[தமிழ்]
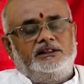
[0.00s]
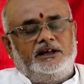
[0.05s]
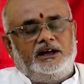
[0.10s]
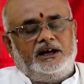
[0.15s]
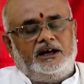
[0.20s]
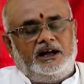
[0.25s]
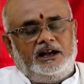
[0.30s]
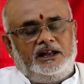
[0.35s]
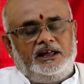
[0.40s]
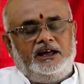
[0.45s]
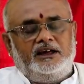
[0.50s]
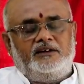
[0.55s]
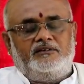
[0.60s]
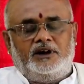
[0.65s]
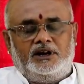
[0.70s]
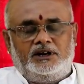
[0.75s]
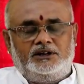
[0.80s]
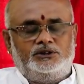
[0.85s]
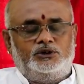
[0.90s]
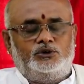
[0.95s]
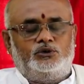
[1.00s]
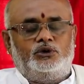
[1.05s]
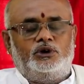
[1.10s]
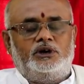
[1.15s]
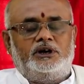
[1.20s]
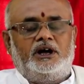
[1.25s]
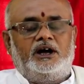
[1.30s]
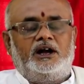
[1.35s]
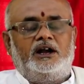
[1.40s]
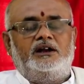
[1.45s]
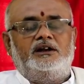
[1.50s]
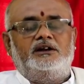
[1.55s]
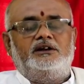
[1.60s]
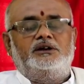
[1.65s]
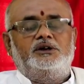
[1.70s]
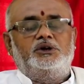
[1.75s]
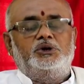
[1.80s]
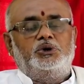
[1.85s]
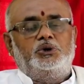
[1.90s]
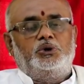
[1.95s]
அந்த கலையை வளர்த்து கொண்டால்
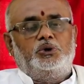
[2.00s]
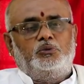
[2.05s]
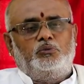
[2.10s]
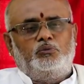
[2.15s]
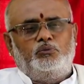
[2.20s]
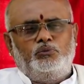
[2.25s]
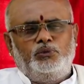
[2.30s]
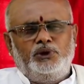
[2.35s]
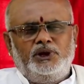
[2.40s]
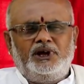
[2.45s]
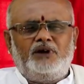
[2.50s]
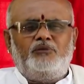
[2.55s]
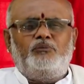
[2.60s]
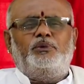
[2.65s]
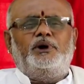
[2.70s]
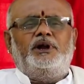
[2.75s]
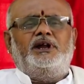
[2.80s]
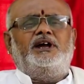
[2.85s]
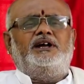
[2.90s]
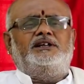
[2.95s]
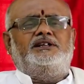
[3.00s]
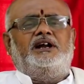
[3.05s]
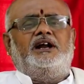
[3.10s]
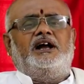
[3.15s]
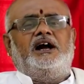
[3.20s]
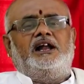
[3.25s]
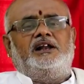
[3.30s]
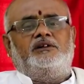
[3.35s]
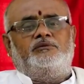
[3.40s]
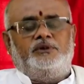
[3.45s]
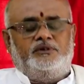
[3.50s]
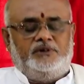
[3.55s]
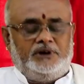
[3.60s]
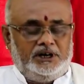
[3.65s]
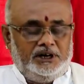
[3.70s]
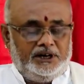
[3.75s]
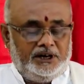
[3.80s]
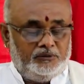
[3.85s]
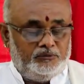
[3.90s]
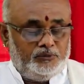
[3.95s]
மிகப்பெரிய எதிர்காலம்
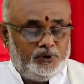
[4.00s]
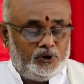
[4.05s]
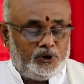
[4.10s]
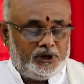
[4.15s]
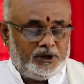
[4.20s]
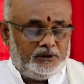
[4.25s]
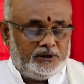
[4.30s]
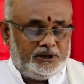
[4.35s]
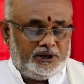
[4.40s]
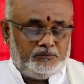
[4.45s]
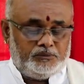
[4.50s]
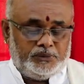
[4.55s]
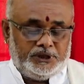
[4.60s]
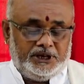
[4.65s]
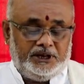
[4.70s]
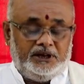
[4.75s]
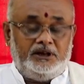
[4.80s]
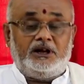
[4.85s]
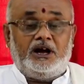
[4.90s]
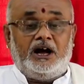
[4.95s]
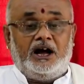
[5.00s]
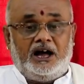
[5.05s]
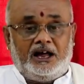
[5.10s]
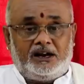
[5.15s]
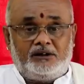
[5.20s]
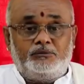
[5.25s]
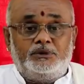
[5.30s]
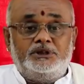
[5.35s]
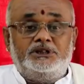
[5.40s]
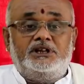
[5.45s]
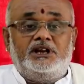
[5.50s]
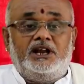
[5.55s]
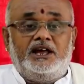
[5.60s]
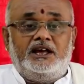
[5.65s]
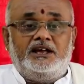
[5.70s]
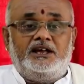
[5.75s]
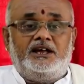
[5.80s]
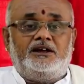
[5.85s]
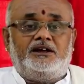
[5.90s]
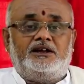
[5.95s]
இவர்களிடம் இருக்கிறது என்பதை
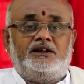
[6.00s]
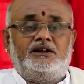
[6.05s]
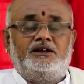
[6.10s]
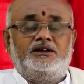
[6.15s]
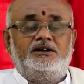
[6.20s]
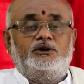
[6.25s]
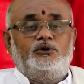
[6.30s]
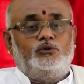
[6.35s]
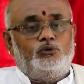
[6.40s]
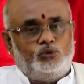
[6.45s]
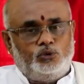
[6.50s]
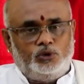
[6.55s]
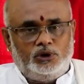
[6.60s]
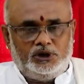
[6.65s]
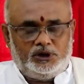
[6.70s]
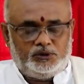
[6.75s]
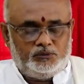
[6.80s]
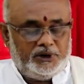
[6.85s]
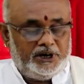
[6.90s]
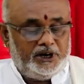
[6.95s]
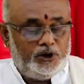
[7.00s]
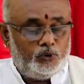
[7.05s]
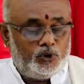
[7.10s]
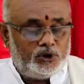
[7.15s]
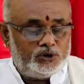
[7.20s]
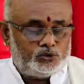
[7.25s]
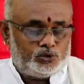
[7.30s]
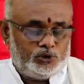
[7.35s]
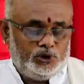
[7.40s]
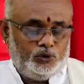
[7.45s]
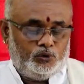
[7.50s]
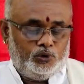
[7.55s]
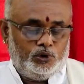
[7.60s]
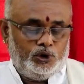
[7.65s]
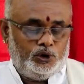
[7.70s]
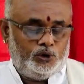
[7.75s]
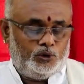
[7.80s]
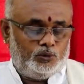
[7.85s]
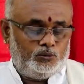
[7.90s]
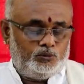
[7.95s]
ஆரம்பத்திலேயே உங்களுக்கு மகிழ்வுடன் சொல்லிக்
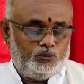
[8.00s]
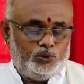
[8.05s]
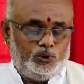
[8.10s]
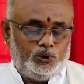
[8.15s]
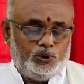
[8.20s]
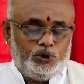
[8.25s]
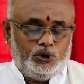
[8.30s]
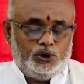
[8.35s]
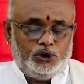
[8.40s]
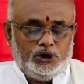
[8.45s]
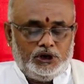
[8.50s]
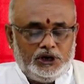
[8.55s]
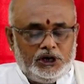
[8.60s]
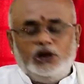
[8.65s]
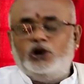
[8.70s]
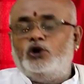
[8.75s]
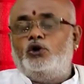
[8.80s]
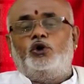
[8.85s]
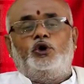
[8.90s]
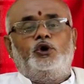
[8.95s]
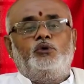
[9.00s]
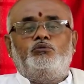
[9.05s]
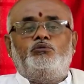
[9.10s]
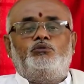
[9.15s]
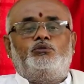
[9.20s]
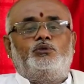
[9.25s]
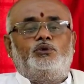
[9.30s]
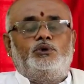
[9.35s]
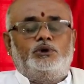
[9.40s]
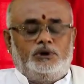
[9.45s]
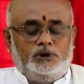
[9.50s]
கொள்கிறோம் எல்லோருடன்